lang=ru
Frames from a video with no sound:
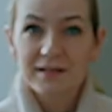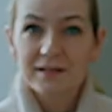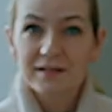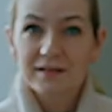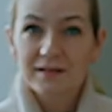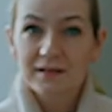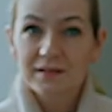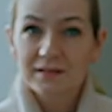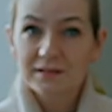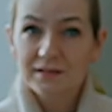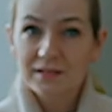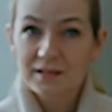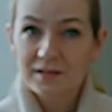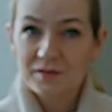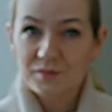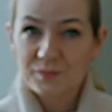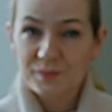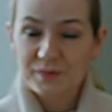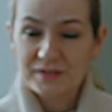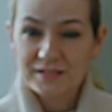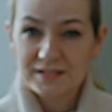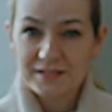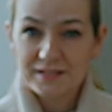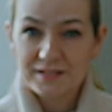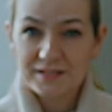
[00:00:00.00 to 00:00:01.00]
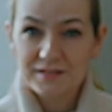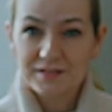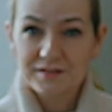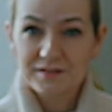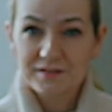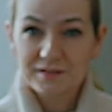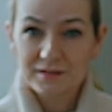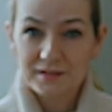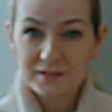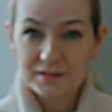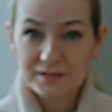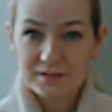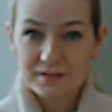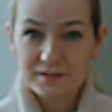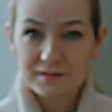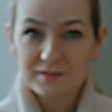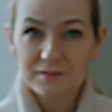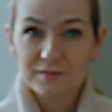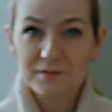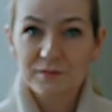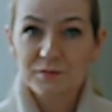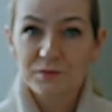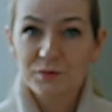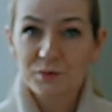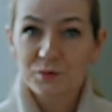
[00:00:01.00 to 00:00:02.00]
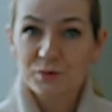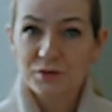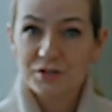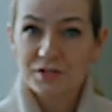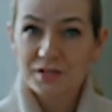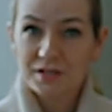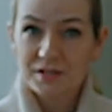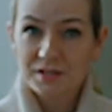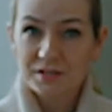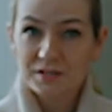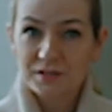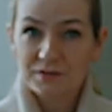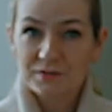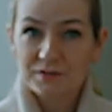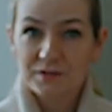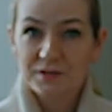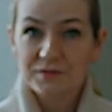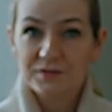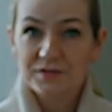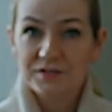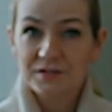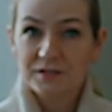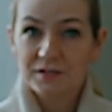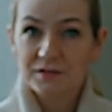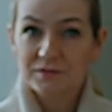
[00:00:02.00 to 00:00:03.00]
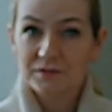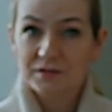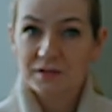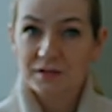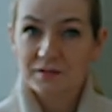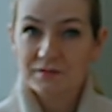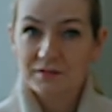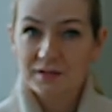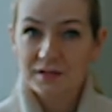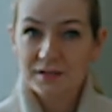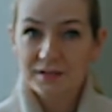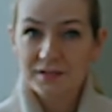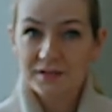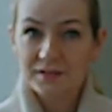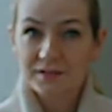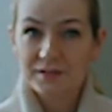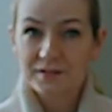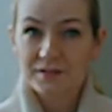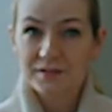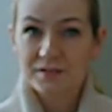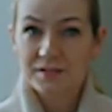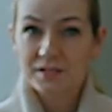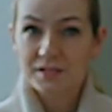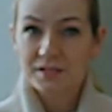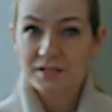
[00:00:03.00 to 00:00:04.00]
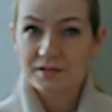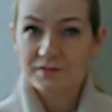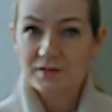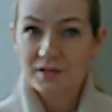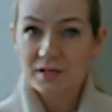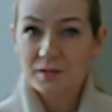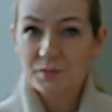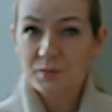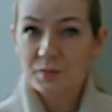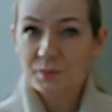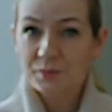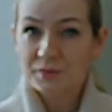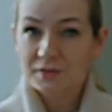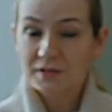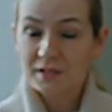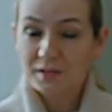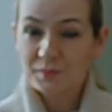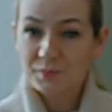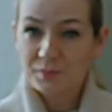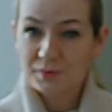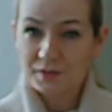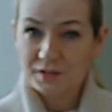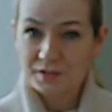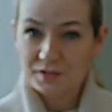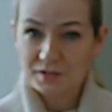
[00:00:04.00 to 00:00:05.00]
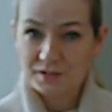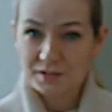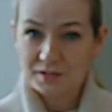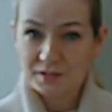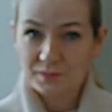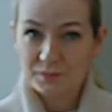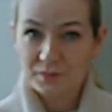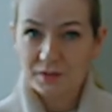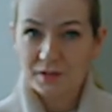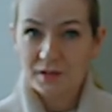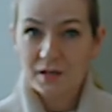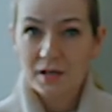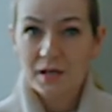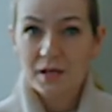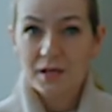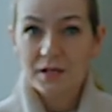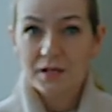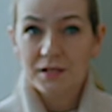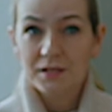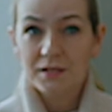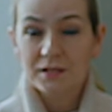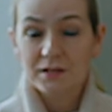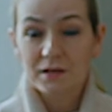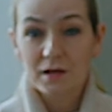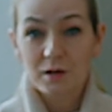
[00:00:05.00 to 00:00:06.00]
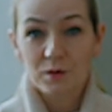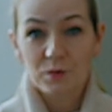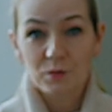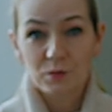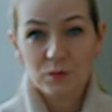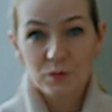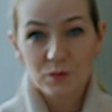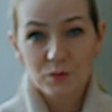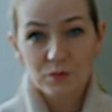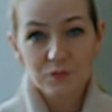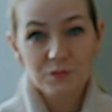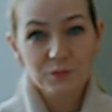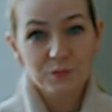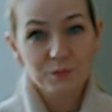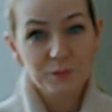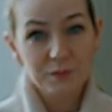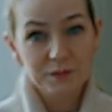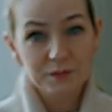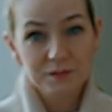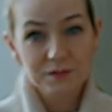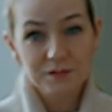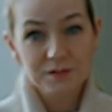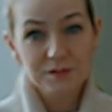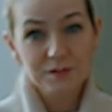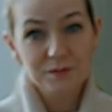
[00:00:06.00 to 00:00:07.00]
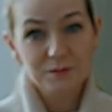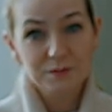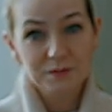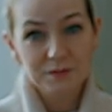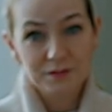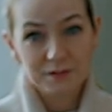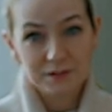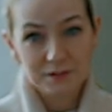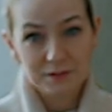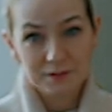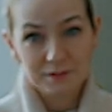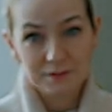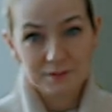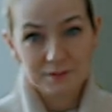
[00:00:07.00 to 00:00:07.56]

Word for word: Когда в последний раз вы участвовали в соревнованиях со своими подопечными и каков был результат?